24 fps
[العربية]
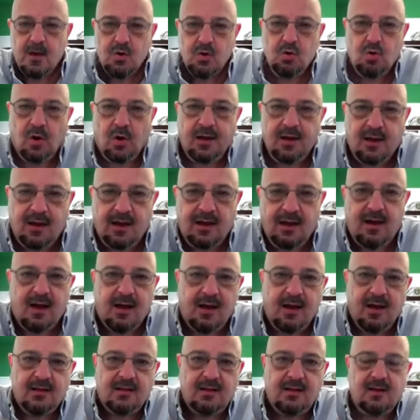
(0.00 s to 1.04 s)
يعيق
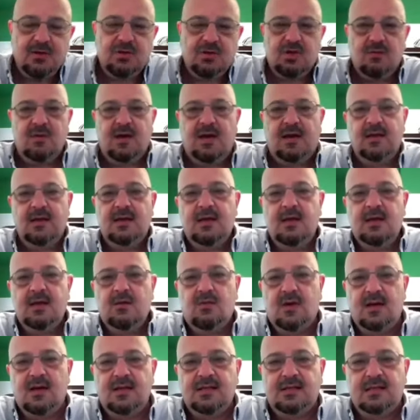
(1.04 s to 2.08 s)
علاقاتي الاجتماعيه
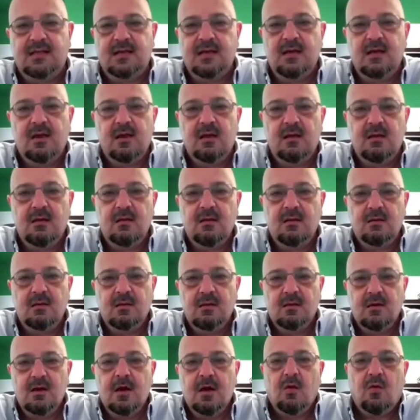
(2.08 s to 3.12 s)
والانسانيه
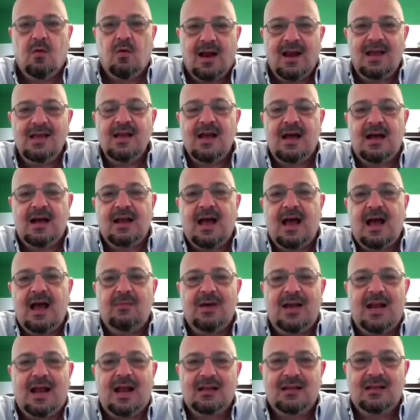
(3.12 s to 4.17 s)
وعلي ان
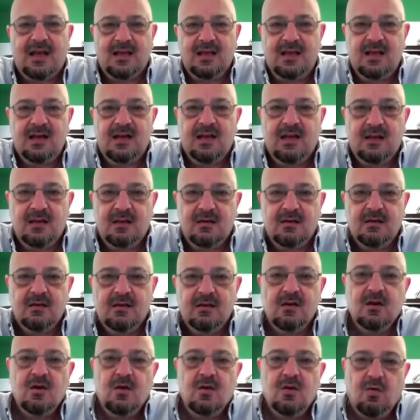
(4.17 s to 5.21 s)
اعمل على تغييره
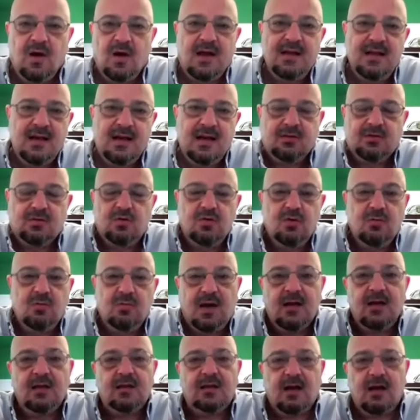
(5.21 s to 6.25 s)
وغيرته
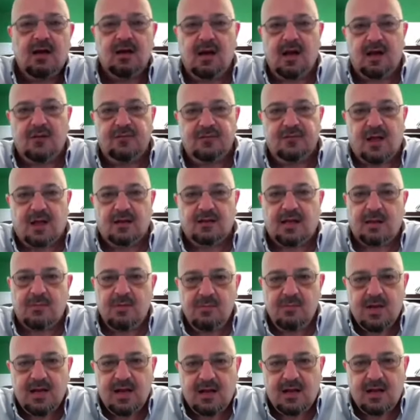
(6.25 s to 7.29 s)
معناتها للافضل، طيب
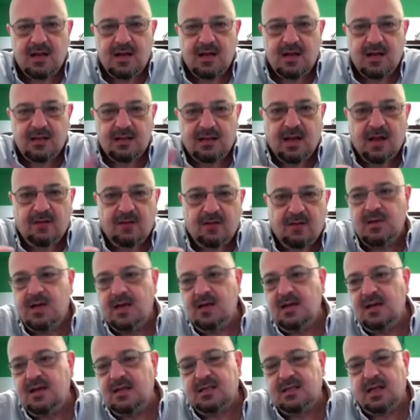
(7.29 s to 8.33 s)
يمكن هذا الافضل
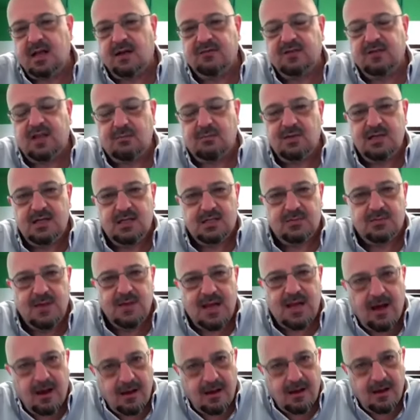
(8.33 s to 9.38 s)
بالنسبه لي ليس الافضل
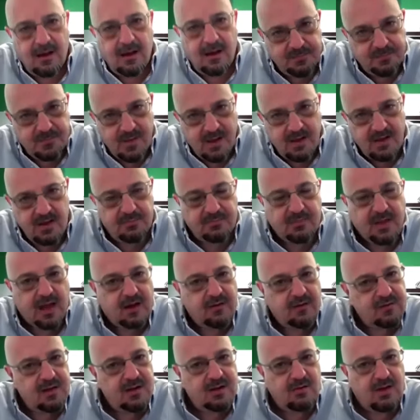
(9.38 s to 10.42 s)
بالنسبه لها، هي
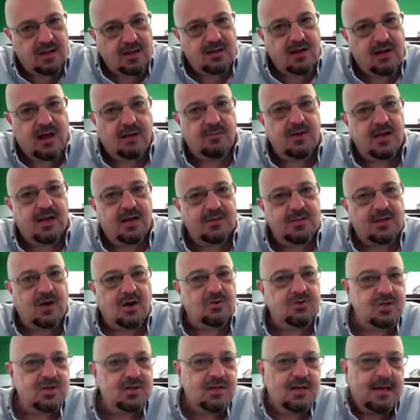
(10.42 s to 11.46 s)
بتعرفني وقت كان عمري
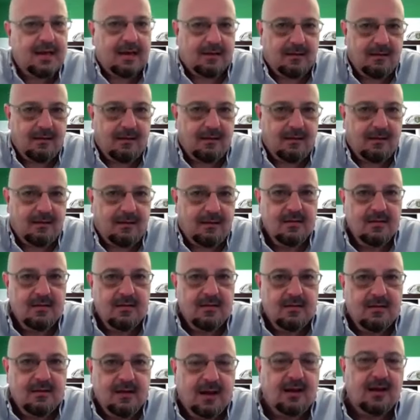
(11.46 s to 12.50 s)
25 هيك
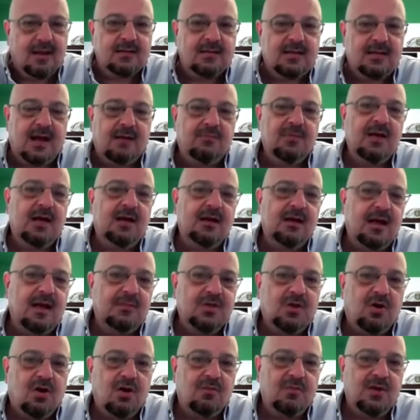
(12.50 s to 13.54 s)
هلا صار عمري انا
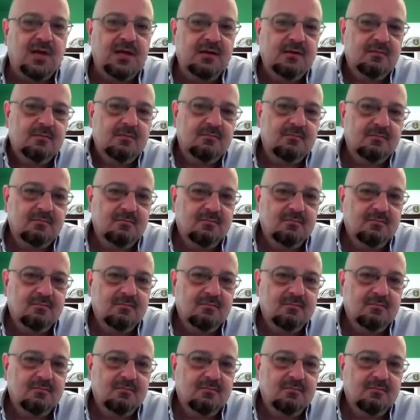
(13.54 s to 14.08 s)
45